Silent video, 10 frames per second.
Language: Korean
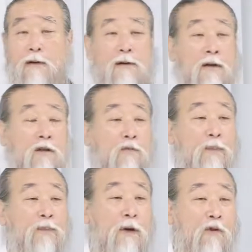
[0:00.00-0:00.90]
그래도
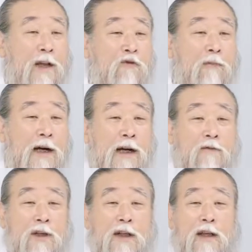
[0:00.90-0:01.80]
밉다고 안
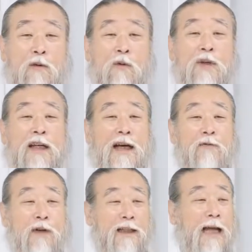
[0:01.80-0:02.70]
도망가고 이렇게 오니까
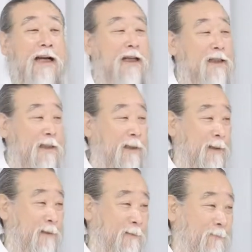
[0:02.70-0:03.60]
우리가 달라지잖아.
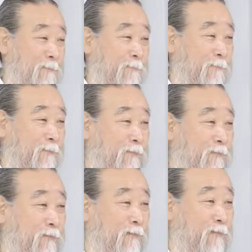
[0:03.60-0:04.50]

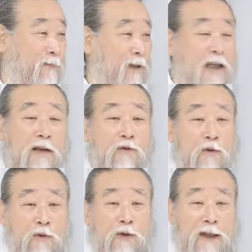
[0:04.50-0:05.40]
이게
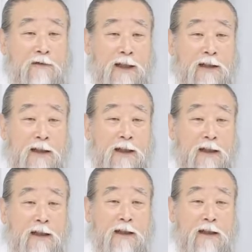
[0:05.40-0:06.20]
교육이라고 하는 거예요.